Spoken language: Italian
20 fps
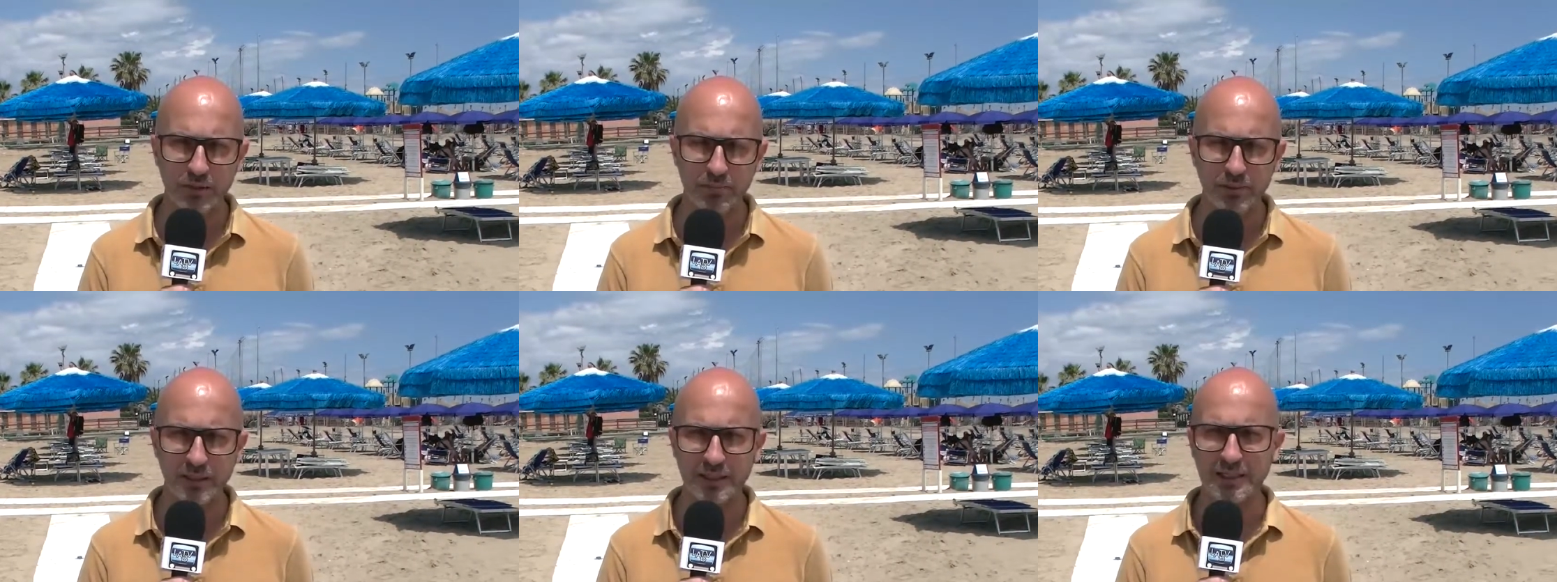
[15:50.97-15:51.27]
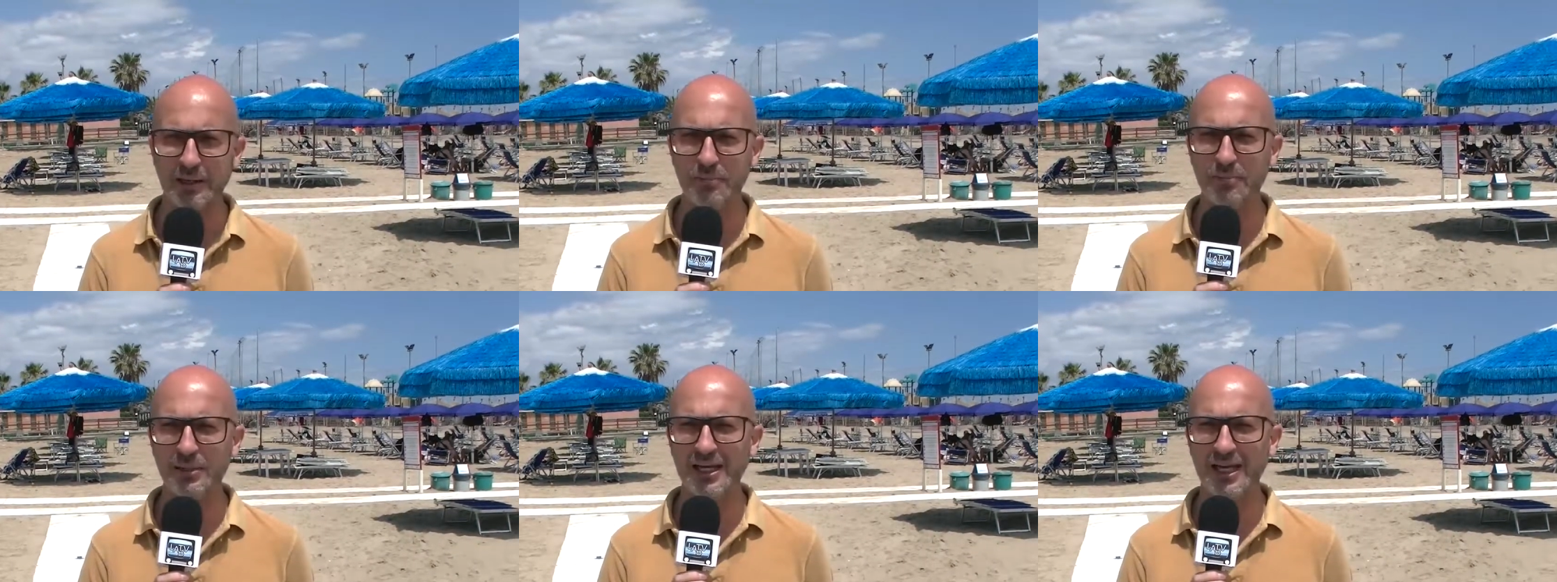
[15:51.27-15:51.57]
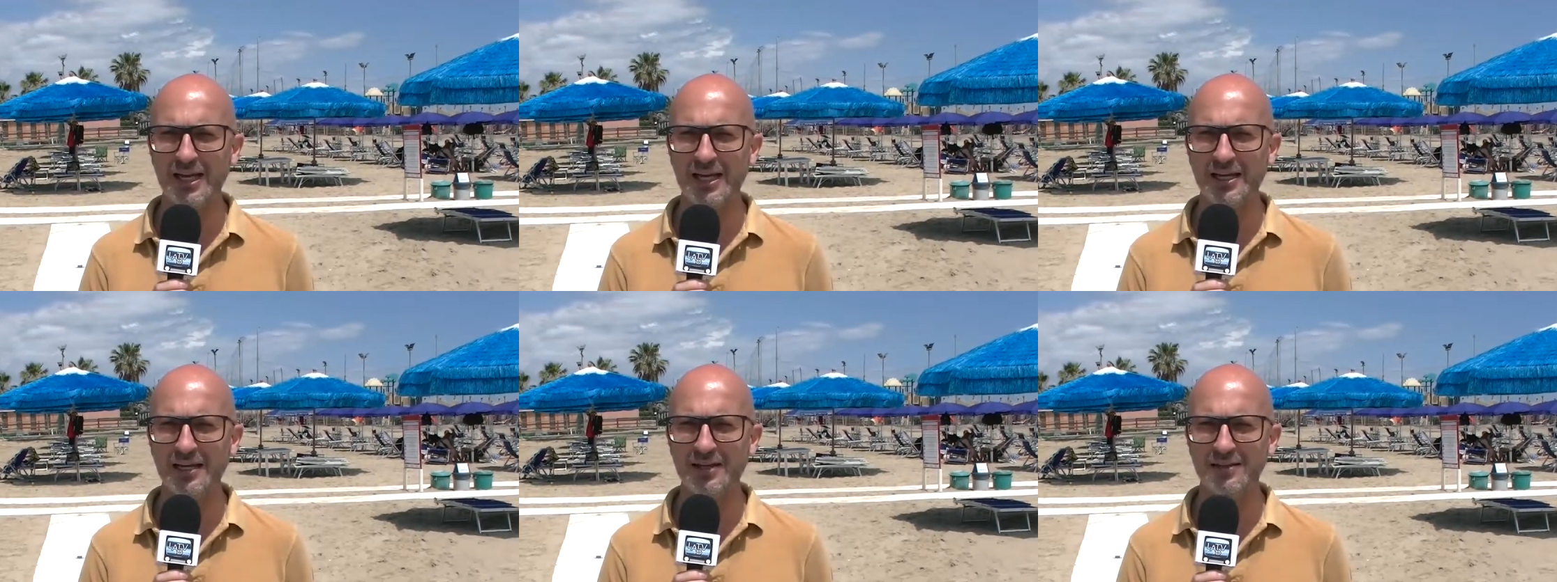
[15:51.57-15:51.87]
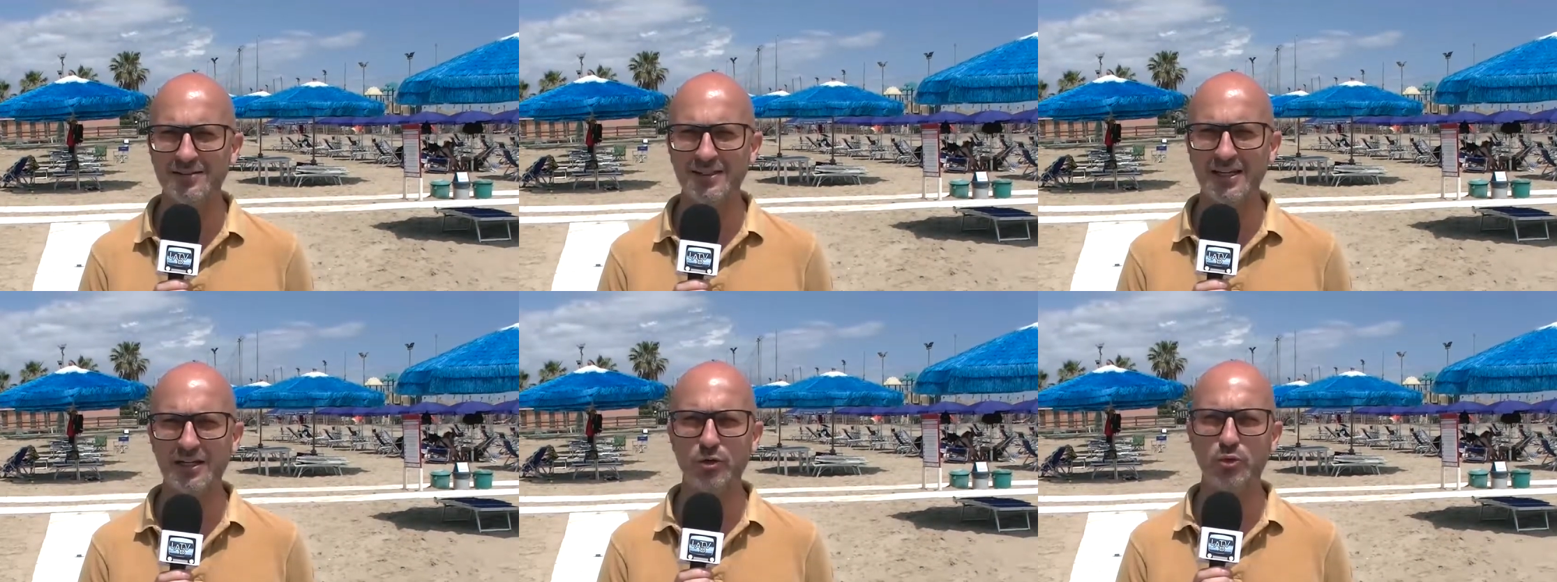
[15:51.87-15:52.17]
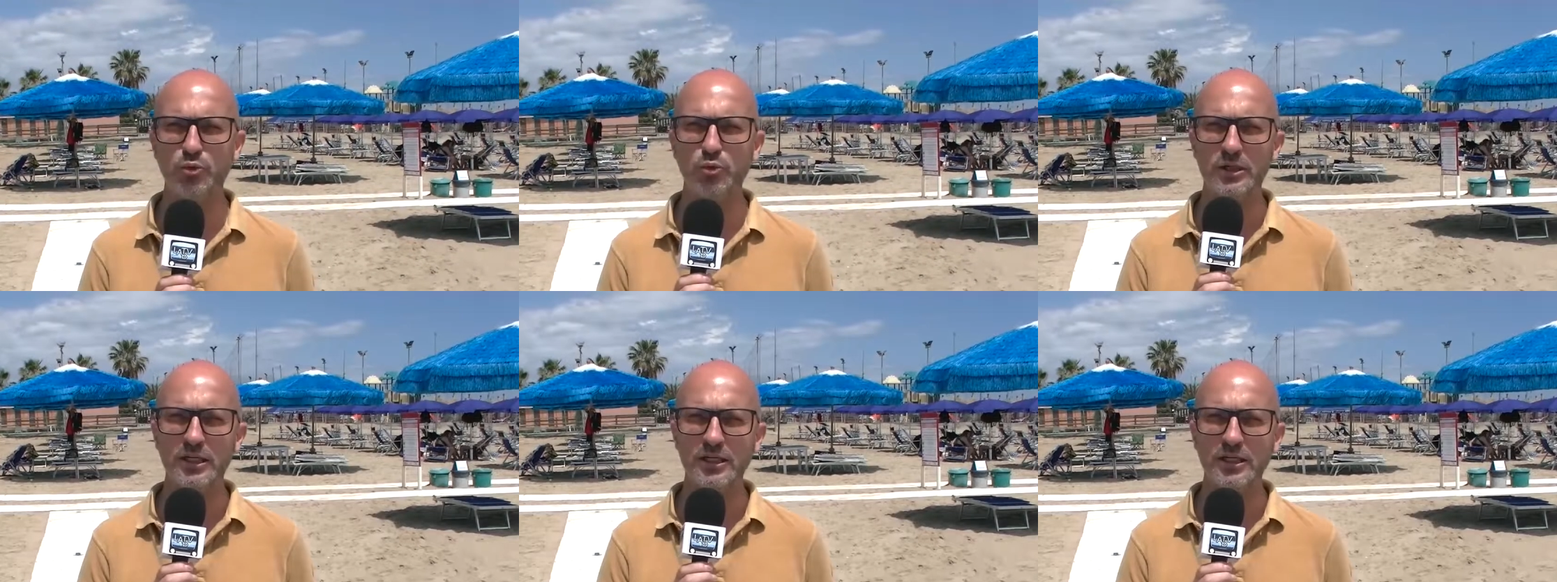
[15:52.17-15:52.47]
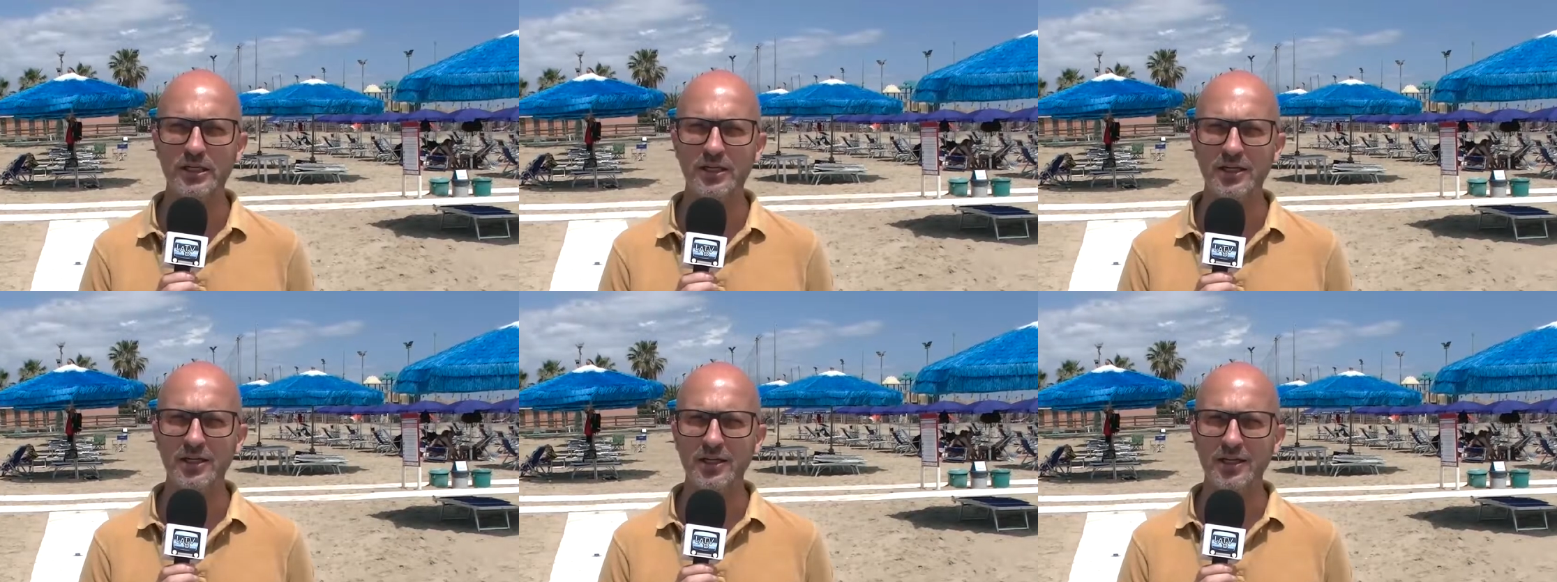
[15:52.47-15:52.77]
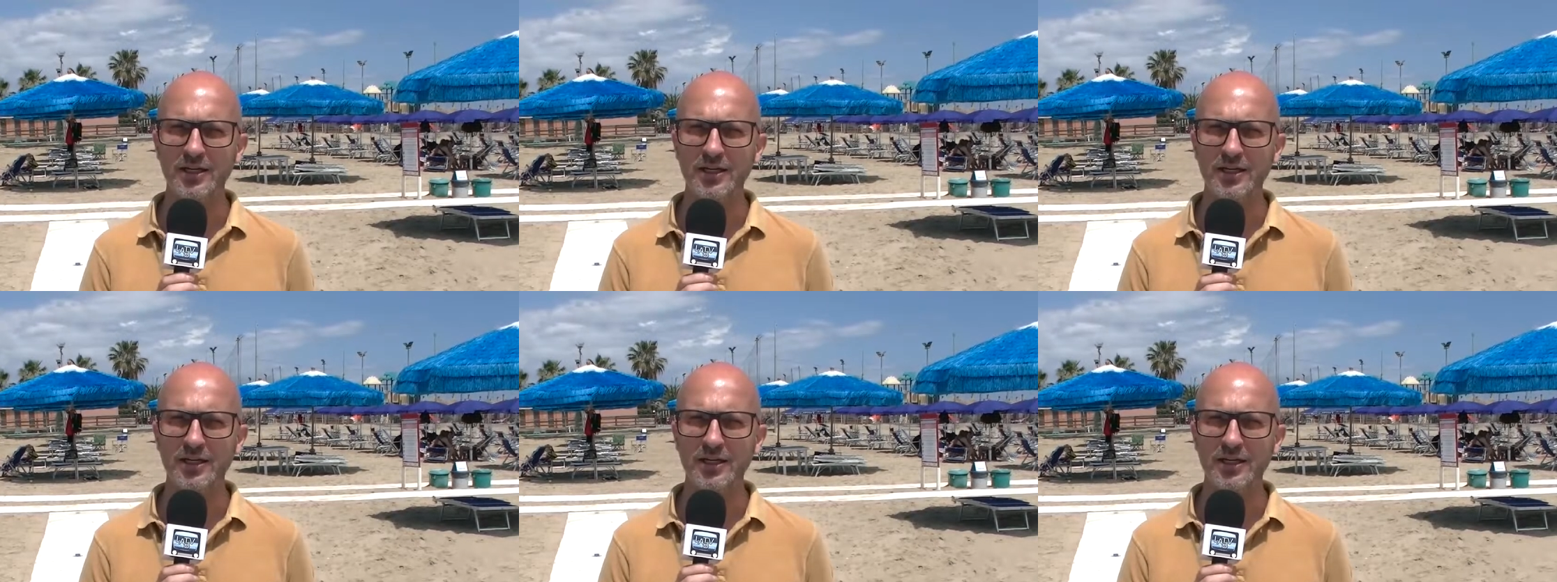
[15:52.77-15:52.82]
per Gabriele Tarquini